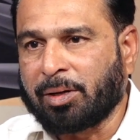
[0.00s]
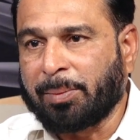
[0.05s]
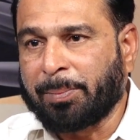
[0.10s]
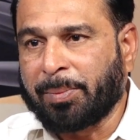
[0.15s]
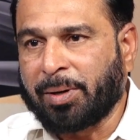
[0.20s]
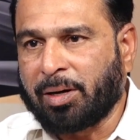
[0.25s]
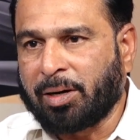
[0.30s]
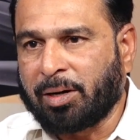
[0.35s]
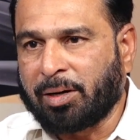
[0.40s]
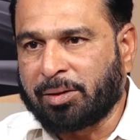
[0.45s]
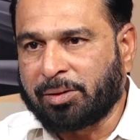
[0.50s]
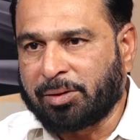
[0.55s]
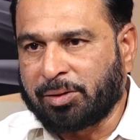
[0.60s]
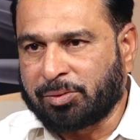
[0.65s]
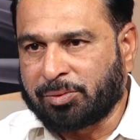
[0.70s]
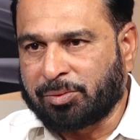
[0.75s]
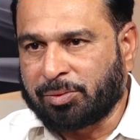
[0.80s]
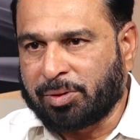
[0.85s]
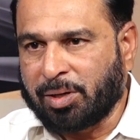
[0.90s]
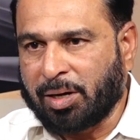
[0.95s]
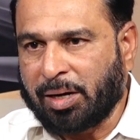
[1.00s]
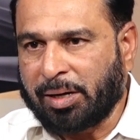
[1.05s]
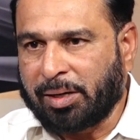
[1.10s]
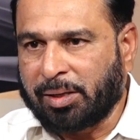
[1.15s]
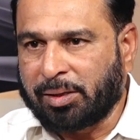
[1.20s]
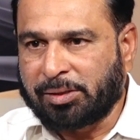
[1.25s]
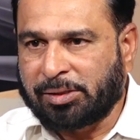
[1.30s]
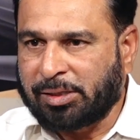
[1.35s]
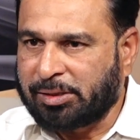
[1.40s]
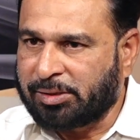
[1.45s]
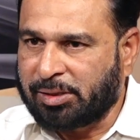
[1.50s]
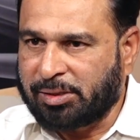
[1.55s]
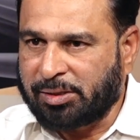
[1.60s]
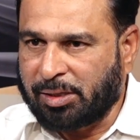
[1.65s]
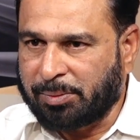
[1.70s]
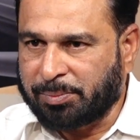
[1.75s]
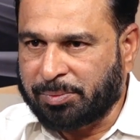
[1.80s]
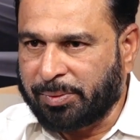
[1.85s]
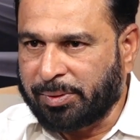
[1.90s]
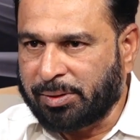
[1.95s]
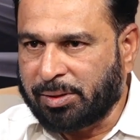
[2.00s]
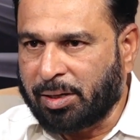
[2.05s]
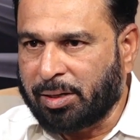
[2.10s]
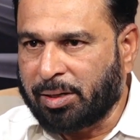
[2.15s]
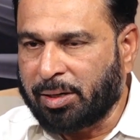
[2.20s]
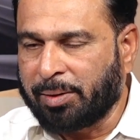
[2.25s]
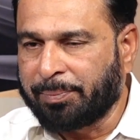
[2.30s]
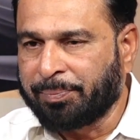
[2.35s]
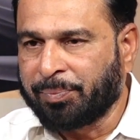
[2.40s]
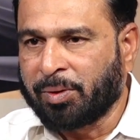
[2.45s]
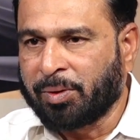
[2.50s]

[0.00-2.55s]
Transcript: ఎమ్మెల్యేలను తీసుకుంటారనేది చర్చనీయాంశం ఎందుకంటే